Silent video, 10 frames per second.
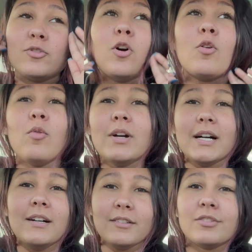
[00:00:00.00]
tô com um
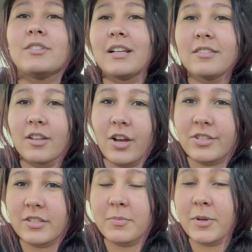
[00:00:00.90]
ranço das
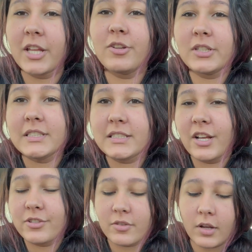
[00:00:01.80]
lojas, porque todas as
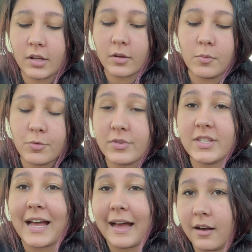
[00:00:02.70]
lojas colocam
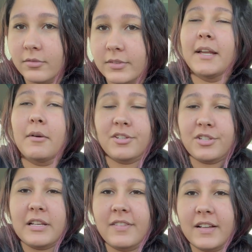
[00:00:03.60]
música alta. Eu acho
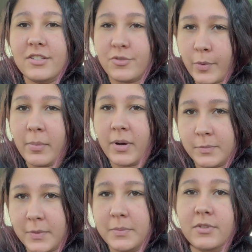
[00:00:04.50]
que eles fazem de
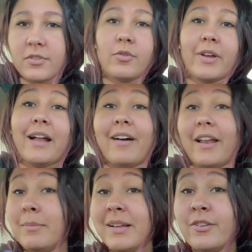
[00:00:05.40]
propósito para as pessoas não
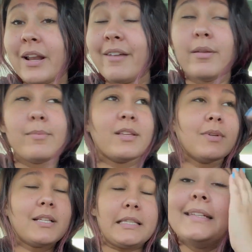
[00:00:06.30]
gravarem, mas eu gravei
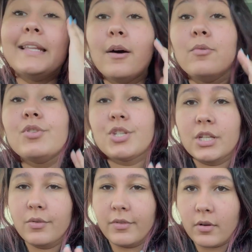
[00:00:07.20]
mesmo assim. Não
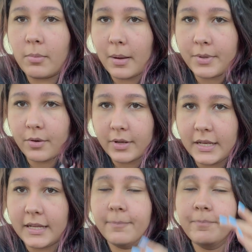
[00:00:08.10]
tinha o Funko Pop que eu
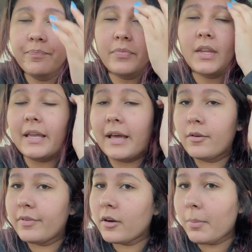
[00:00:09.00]
queria, que era
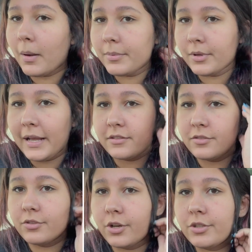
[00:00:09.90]
o Funko Pop do Rex
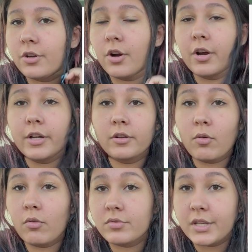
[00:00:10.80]
do Toy Story. Eu
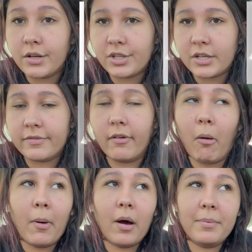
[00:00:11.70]
não consigo achar esse
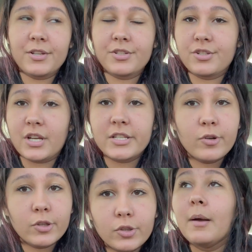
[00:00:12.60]
Funko Pop, acho que já
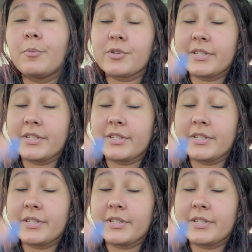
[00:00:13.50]
esgotou por